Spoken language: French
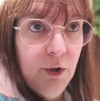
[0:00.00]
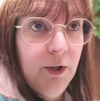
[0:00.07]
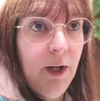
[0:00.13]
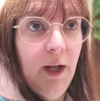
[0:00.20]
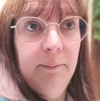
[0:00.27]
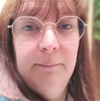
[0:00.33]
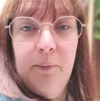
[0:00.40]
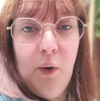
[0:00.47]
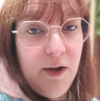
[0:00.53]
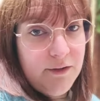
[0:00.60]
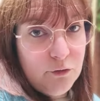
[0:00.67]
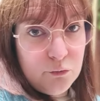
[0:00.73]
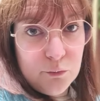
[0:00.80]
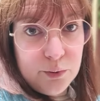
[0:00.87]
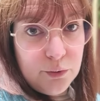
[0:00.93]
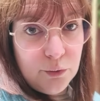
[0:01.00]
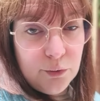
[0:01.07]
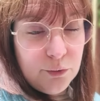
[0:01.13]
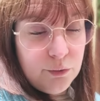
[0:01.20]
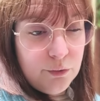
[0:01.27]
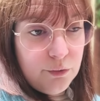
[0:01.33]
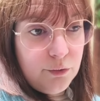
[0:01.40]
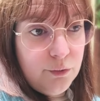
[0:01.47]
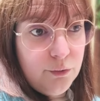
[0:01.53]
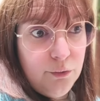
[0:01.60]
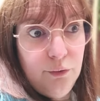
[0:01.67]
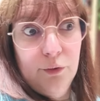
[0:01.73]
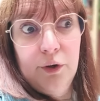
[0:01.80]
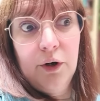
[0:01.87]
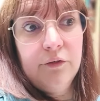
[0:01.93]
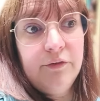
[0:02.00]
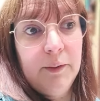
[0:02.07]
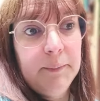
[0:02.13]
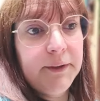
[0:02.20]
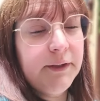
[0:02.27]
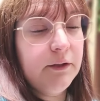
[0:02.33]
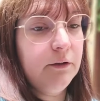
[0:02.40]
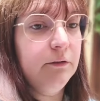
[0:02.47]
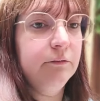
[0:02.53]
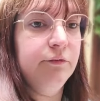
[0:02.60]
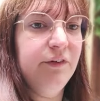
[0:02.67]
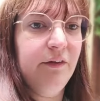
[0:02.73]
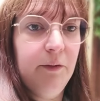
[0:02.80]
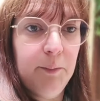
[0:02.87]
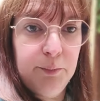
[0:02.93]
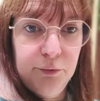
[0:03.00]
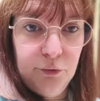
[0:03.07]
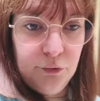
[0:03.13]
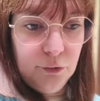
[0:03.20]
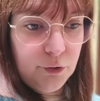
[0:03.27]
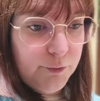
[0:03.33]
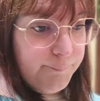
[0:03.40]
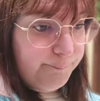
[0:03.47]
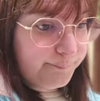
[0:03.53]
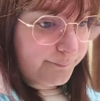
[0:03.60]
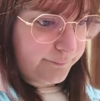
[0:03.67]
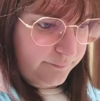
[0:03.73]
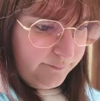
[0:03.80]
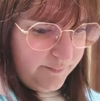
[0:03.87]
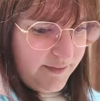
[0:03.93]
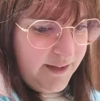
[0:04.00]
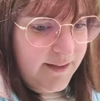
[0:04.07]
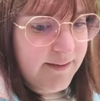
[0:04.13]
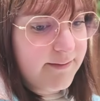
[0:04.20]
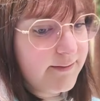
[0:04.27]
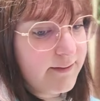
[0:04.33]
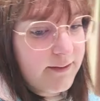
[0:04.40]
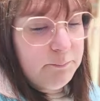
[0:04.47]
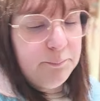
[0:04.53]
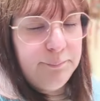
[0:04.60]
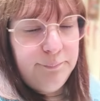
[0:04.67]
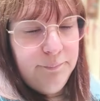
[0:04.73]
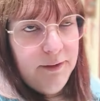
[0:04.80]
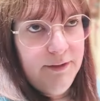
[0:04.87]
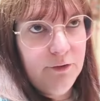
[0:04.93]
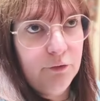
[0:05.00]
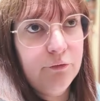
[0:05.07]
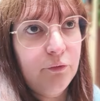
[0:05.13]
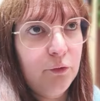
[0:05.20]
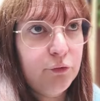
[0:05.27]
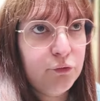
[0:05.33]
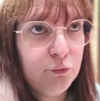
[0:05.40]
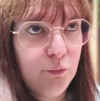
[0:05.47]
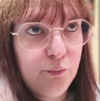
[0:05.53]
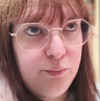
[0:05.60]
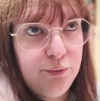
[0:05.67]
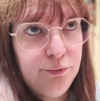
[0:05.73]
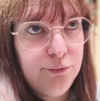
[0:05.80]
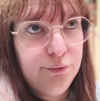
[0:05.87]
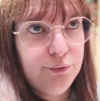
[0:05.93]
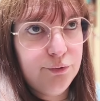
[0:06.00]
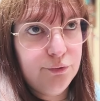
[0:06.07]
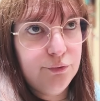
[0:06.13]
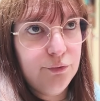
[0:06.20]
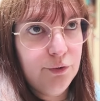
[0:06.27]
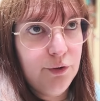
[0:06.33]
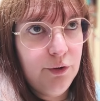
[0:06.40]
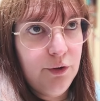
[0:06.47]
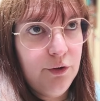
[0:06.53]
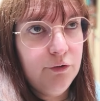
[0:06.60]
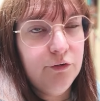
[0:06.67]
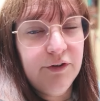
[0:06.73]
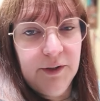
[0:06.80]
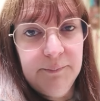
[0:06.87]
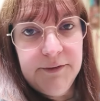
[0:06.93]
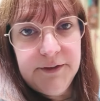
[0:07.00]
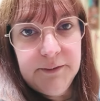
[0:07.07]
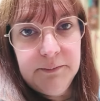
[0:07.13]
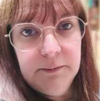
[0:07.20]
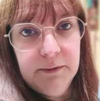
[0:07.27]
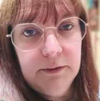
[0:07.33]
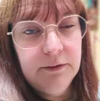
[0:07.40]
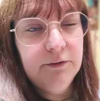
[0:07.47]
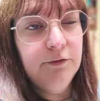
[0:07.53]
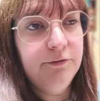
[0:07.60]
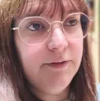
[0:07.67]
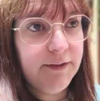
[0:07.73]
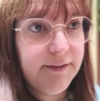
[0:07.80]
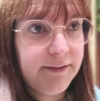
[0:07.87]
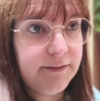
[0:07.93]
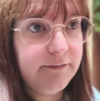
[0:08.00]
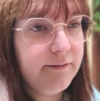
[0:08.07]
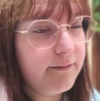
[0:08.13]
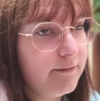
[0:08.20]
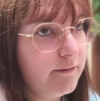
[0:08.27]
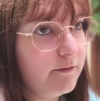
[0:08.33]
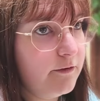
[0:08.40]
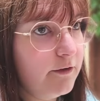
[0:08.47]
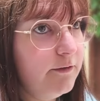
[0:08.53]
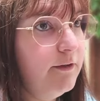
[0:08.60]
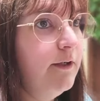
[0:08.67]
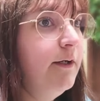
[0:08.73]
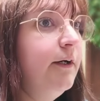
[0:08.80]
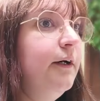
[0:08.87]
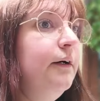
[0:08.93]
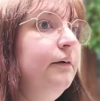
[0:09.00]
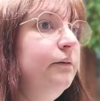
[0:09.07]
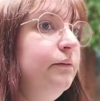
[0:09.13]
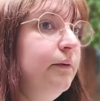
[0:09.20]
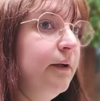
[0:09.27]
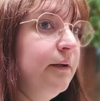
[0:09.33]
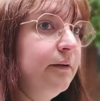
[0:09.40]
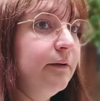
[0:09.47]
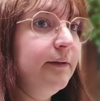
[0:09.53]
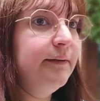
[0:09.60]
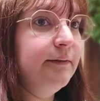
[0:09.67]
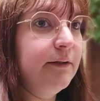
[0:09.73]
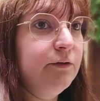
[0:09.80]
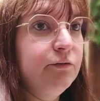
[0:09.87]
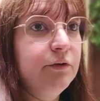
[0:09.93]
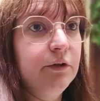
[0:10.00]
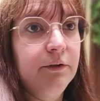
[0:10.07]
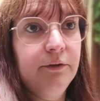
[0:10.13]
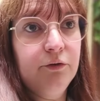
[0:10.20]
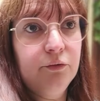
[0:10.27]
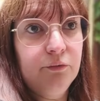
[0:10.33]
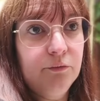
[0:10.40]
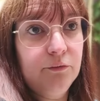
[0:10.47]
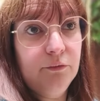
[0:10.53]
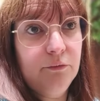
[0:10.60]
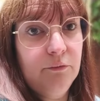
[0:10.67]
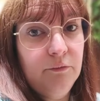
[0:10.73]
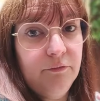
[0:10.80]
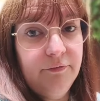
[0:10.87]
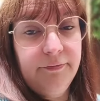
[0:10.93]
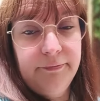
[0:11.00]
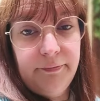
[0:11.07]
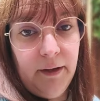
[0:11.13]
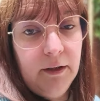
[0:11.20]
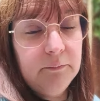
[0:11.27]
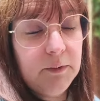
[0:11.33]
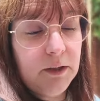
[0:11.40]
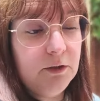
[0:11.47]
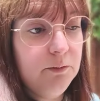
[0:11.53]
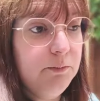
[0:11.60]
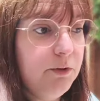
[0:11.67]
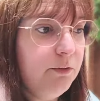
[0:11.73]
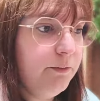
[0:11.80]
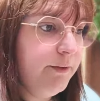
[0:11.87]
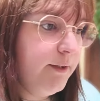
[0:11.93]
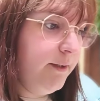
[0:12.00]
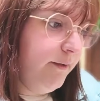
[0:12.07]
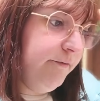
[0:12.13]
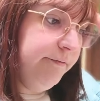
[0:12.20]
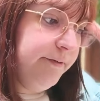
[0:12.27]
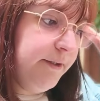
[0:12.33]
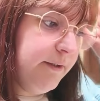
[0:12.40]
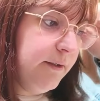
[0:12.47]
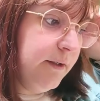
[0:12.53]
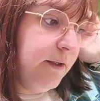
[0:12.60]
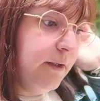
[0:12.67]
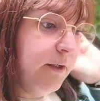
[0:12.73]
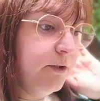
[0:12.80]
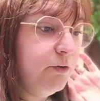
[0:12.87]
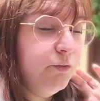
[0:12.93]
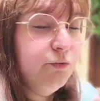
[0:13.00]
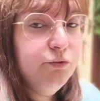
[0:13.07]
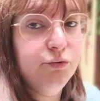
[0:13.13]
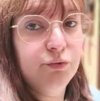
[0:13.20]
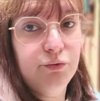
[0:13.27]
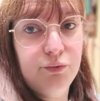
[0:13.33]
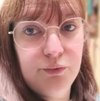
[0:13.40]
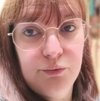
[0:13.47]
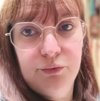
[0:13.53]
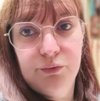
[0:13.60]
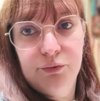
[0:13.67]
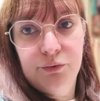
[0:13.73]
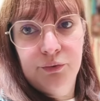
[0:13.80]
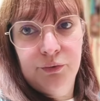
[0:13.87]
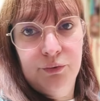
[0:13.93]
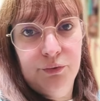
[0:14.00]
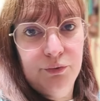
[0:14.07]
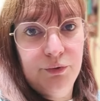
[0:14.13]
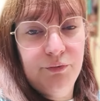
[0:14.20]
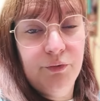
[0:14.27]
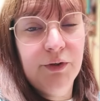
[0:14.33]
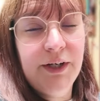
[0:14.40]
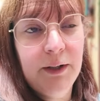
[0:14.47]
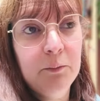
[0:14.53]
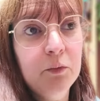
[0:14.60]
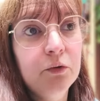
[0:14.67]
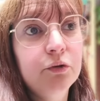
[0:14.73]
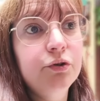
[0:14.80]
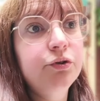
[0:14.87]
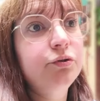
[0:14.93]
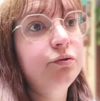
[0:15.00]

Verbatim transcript: un poison pour, que le corps fabrique quand vous n'avez plus de sucre. Et les enfants sont plus susceptibles de faire des crises d'acétone ou alors les ados quand ils sont fins, bah, comme Chloé elle est fine, donc du coup, euh, il faut qu'elle mange